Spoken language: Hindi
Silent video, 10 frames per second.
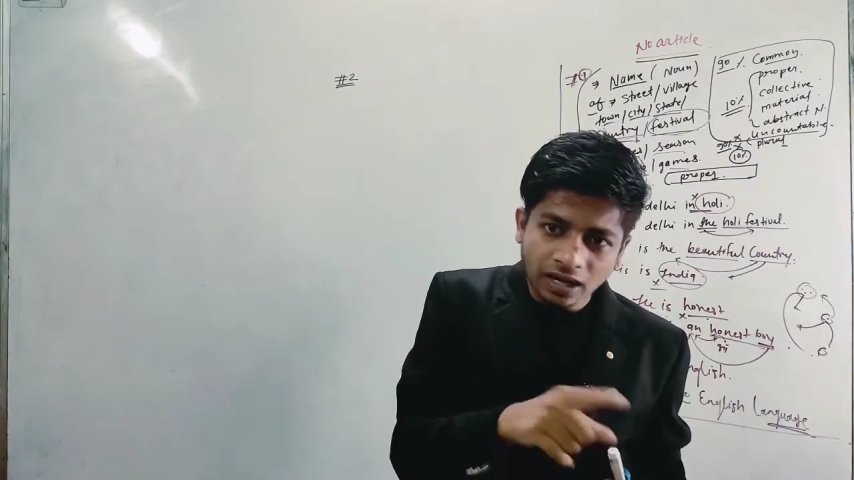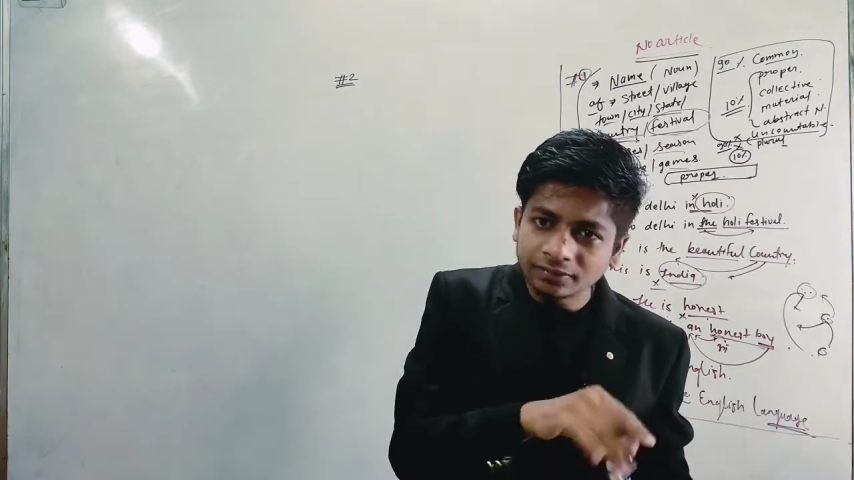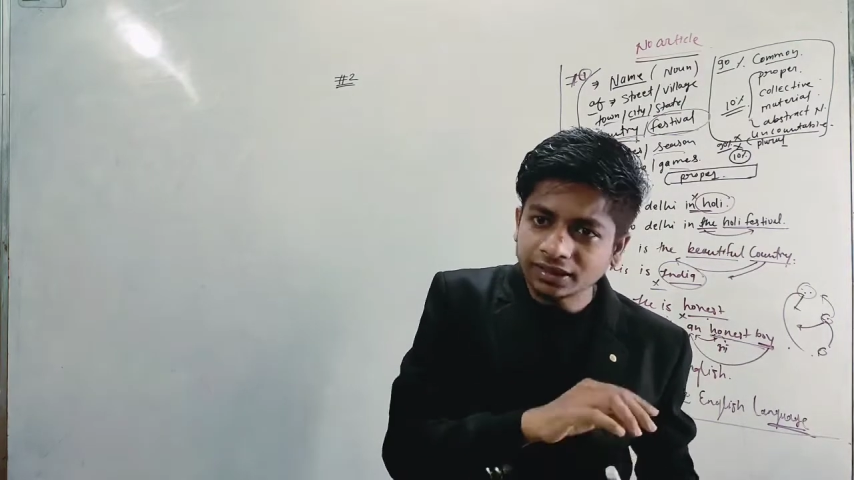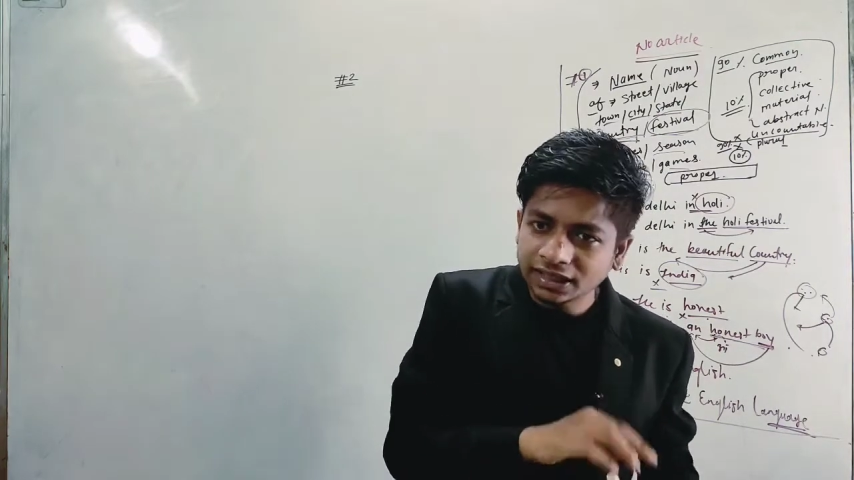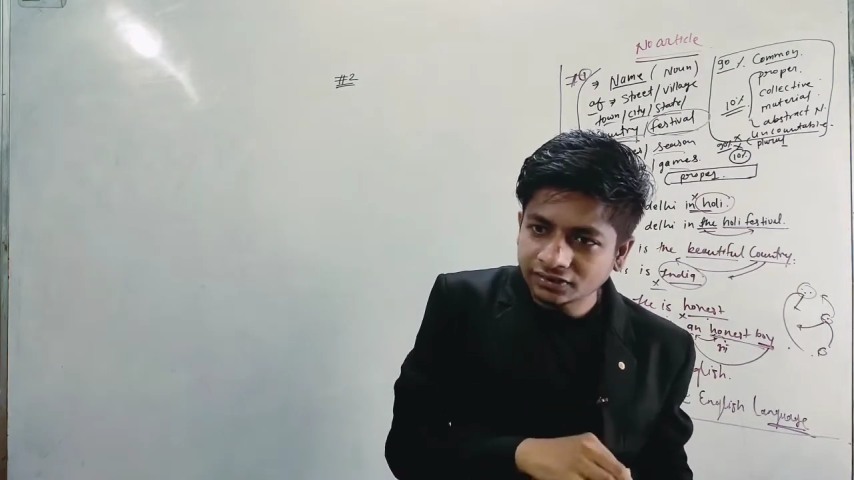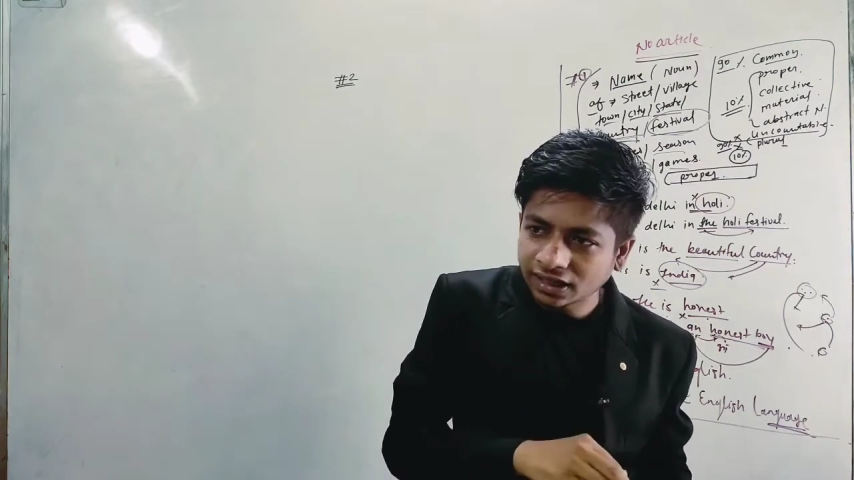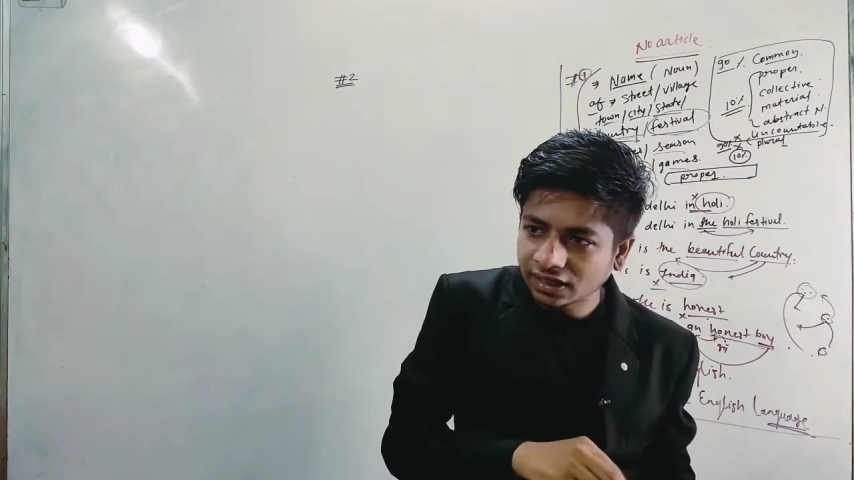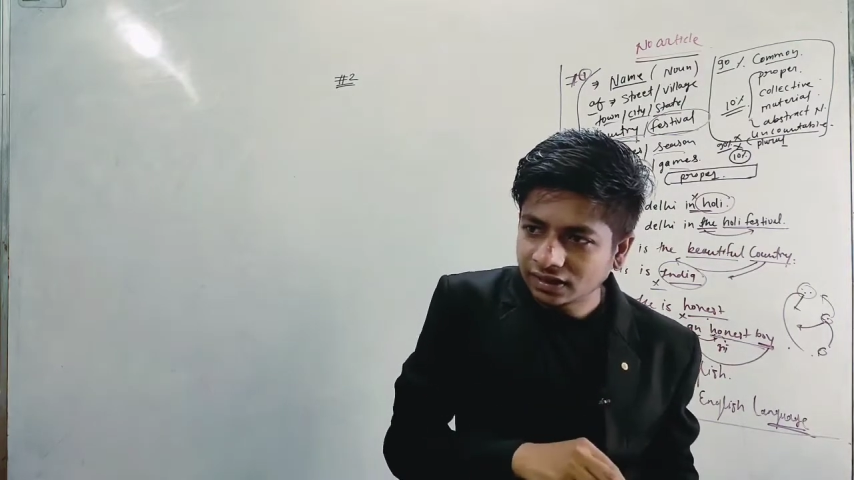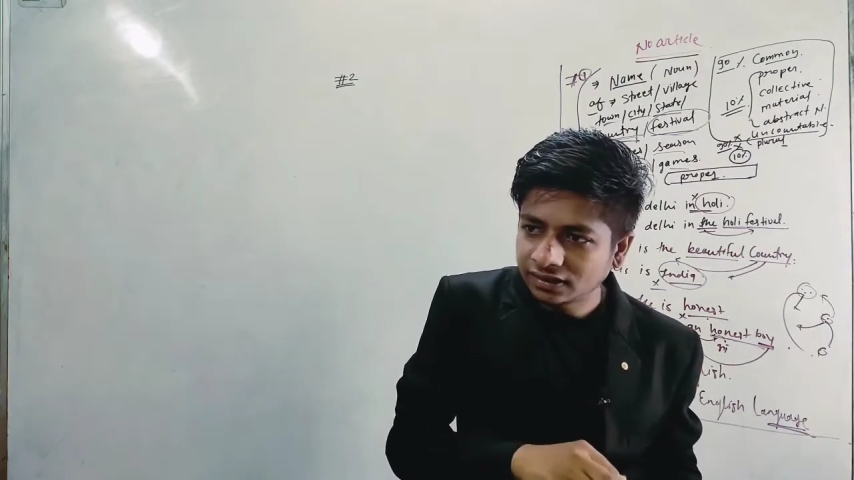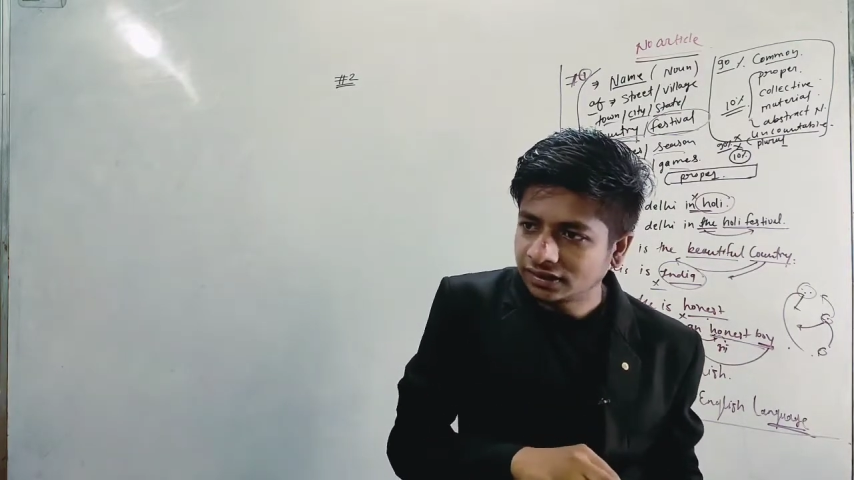काम कर रहे हो क्या
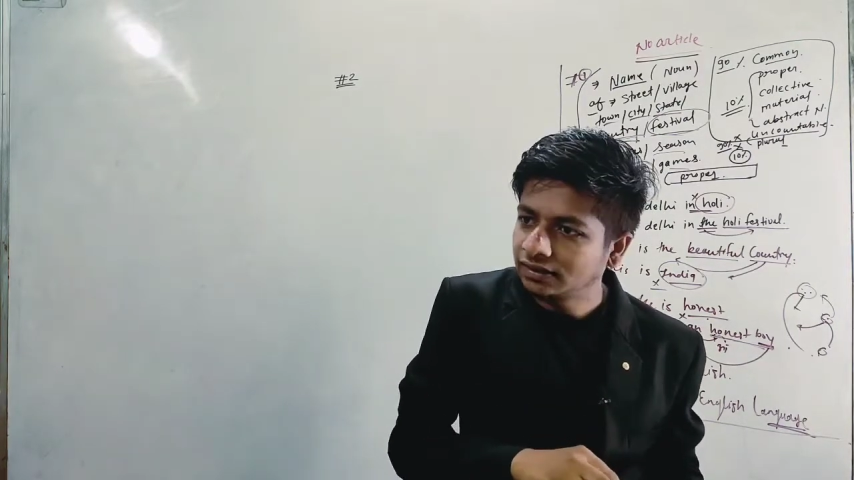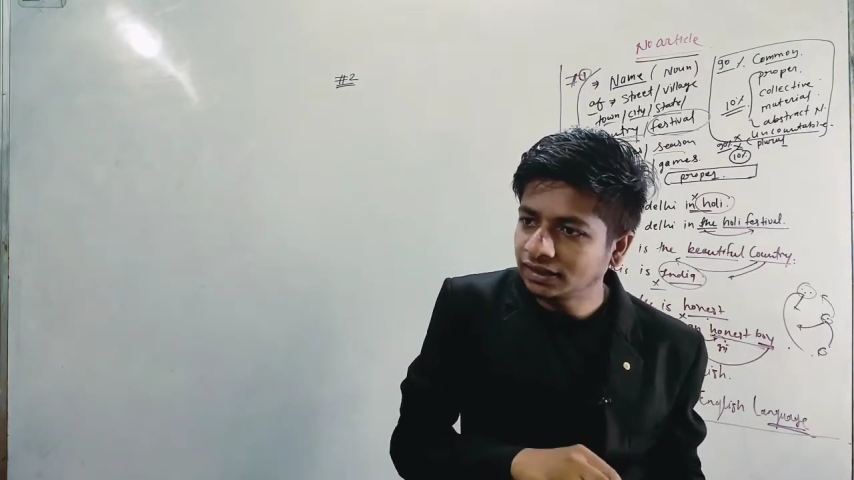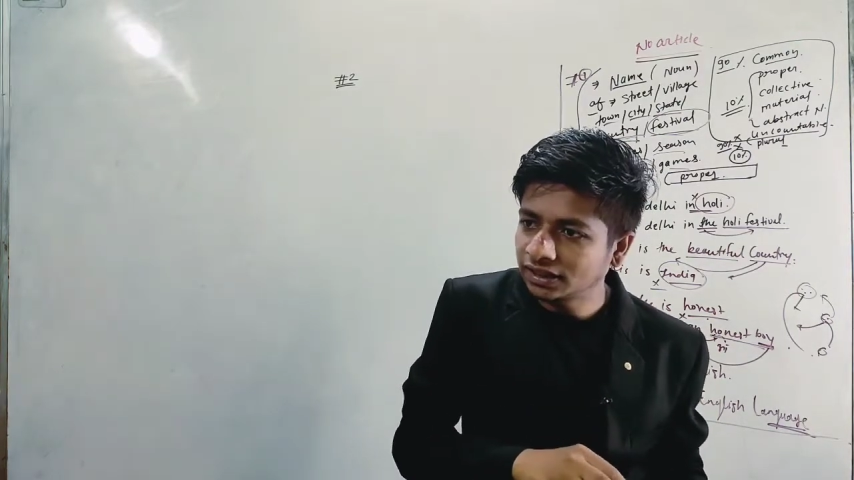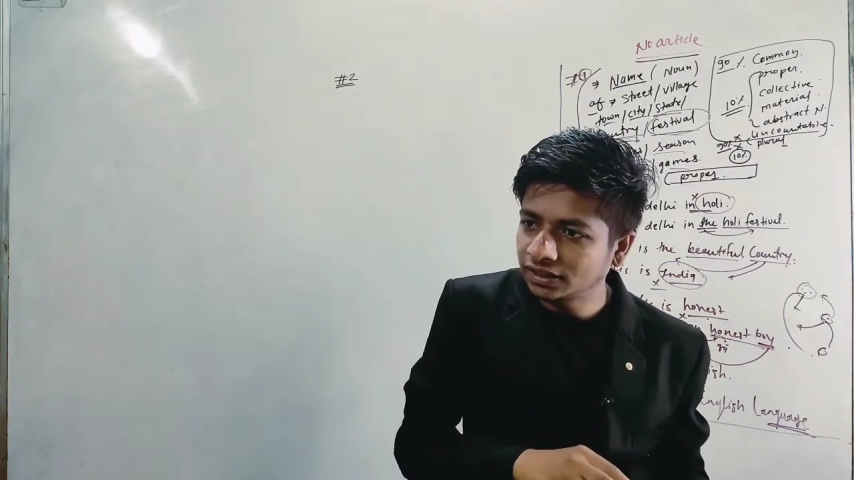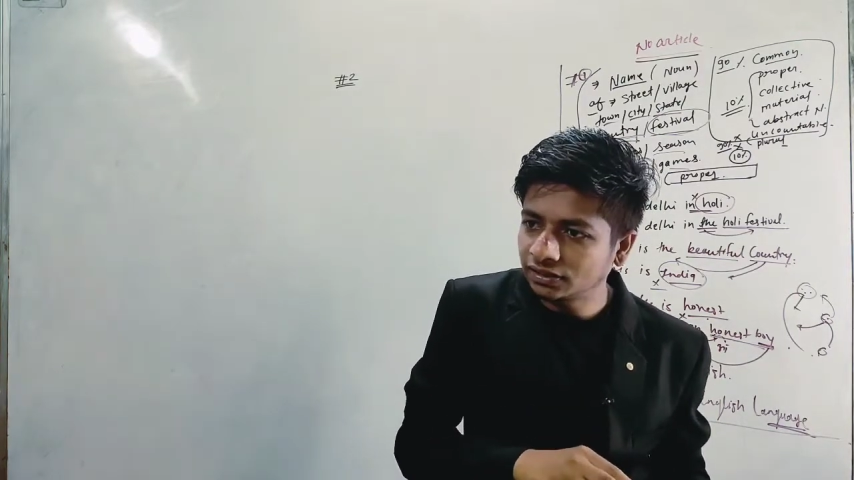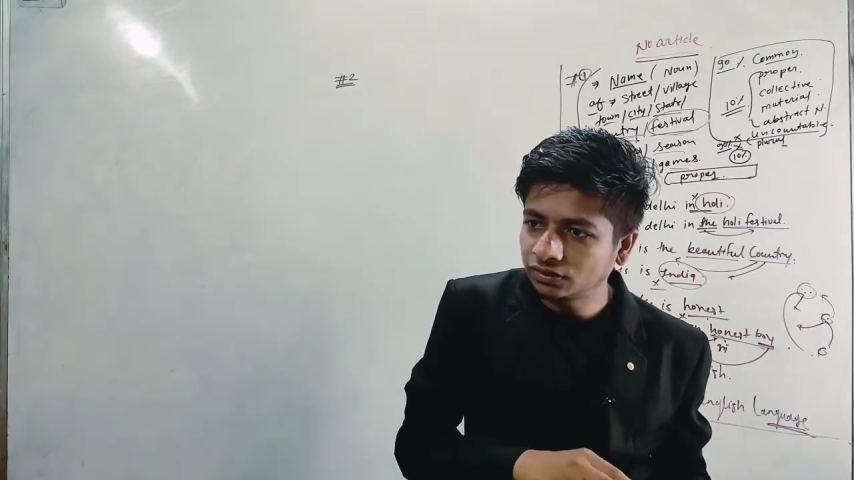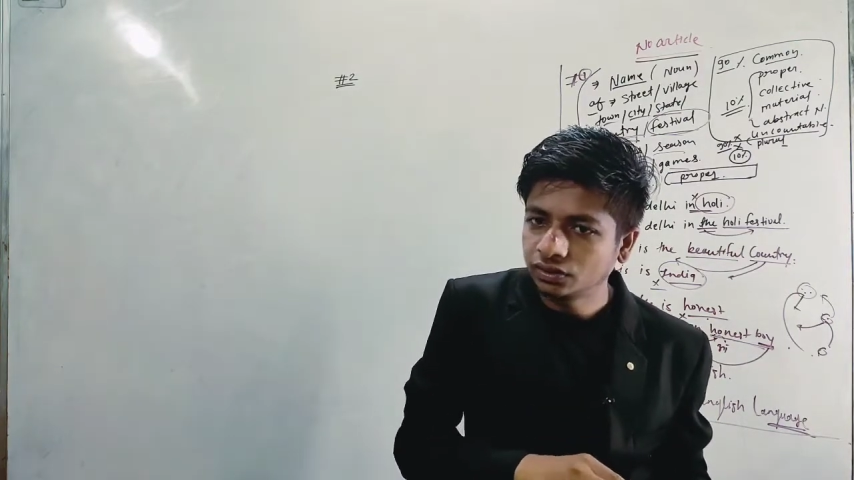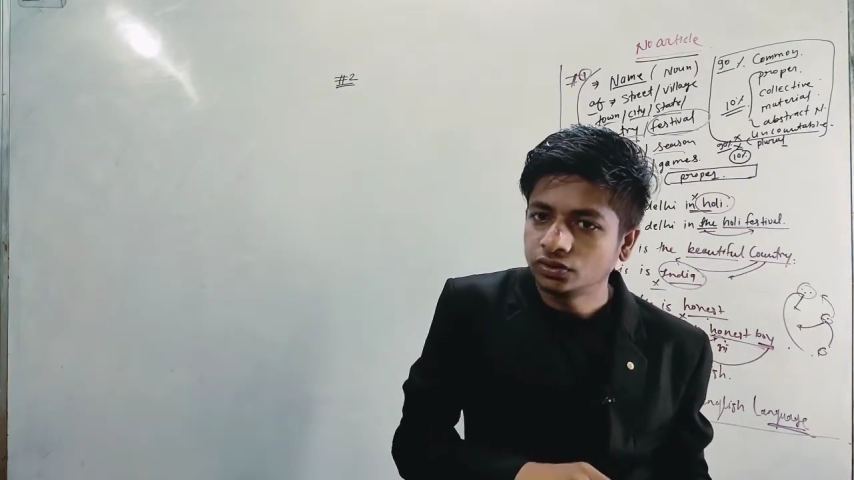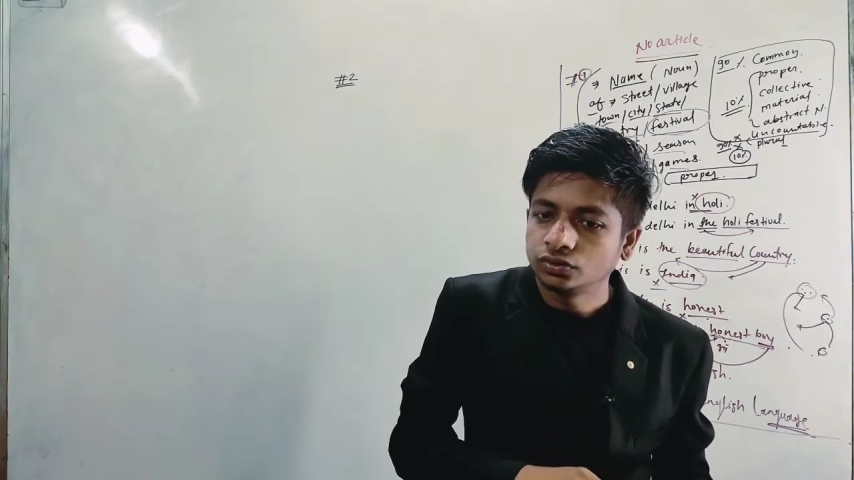नहीं कर रहे हो